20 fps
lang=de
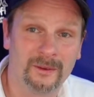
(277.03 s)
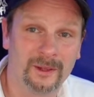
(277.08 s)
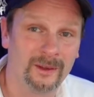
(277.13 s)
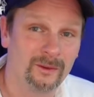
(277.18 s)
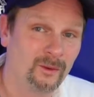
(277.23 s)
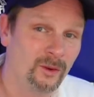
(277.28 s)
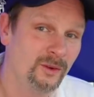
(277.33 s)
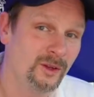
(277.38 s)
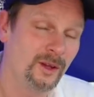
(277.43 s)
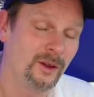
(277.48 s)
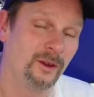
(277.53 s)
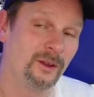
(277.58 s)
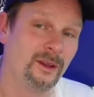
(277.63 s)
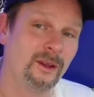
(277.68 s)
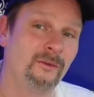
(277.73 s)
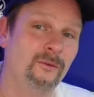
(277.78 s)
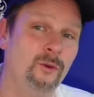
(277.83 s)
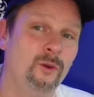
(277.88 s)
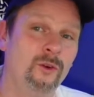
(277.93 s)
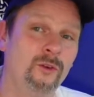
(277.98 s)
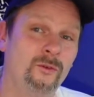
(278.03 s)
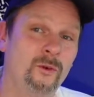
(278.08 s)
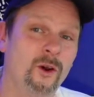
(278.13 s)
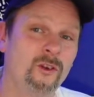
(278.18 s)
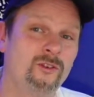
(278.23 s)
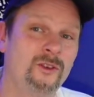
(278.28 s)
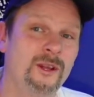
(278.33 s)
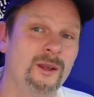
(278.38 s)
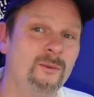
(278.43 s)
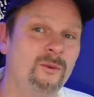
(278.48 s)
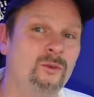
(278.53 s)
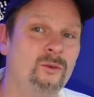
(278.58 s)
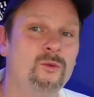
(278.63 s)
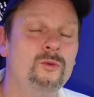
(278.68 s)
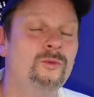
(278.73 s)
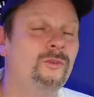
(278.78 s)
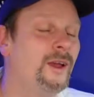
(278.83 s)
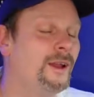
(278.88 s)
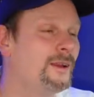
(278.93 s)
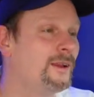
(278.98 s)
das könnt ihr euch natürlich vorstellen, im
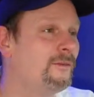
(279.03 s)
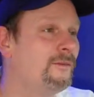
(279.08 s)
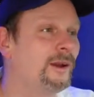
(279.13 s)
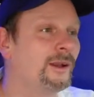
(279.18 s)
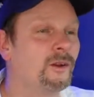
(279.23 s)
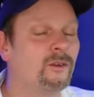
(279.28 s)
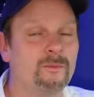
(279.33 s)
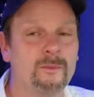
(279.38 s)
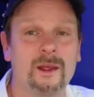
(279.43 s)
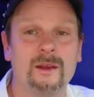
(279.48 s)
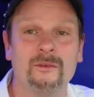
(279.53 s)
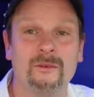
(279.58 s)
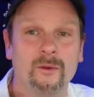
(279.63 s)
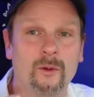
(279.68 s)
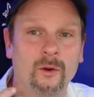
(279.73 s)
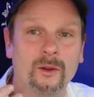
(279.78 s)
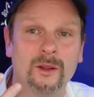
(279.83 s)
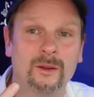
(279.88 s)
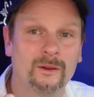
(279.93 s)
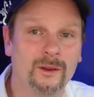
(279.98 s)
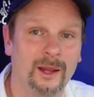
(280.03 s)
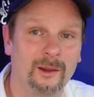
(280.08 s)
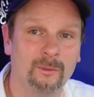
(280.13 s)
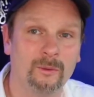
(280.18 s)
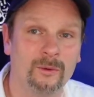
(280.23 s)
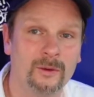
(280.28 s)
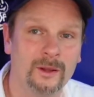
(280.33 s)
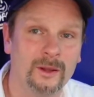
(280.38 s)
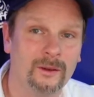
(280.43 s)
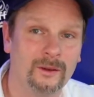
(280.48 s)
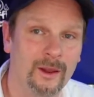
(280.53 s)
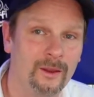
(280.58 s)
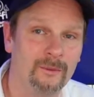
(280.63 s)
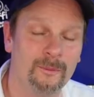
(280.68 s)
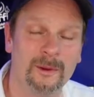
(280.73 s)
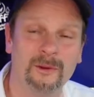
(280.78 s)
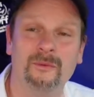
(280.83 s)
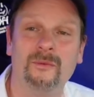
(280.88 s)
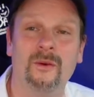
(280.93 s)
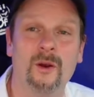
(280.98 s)
Zug werden ja weitaus mehr Leute transportiert, also
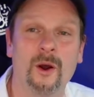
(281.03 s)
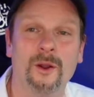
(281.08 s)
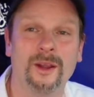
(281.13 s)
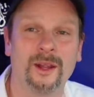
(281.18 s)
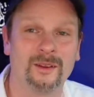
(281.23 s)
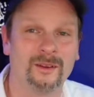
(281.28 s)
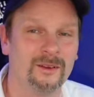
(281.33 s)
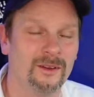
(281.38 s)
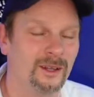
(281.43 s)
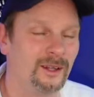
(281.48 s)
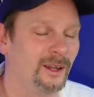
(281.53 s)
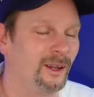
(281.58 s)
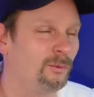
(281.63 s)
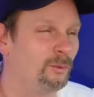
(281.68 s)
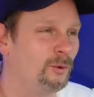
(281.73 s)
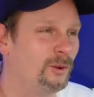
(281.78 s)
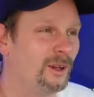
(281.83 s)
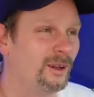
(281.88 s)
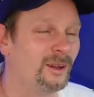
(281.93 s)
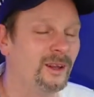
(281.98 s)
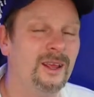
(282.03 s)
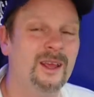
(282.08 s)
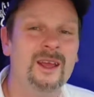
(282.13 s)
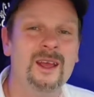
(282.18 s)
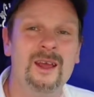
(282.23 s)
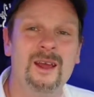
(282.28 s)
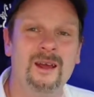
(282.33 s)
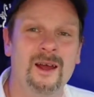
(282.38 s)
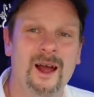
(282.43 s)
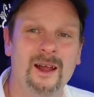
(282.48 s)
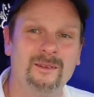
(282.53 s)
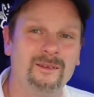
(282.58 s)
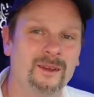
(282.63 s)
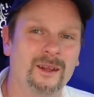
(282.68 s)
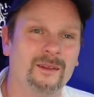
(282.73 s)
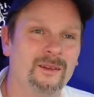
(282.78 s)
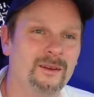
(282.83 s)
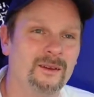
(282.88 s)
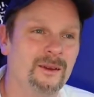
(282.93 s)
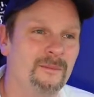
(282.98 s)
befördert, nicht transportiert, als
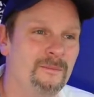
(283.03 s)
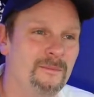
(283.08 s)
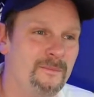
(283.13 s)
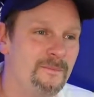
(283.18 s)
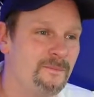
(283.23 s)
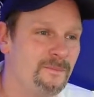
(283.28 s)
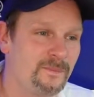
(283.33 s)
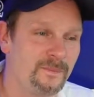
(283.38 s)
jetzt in einem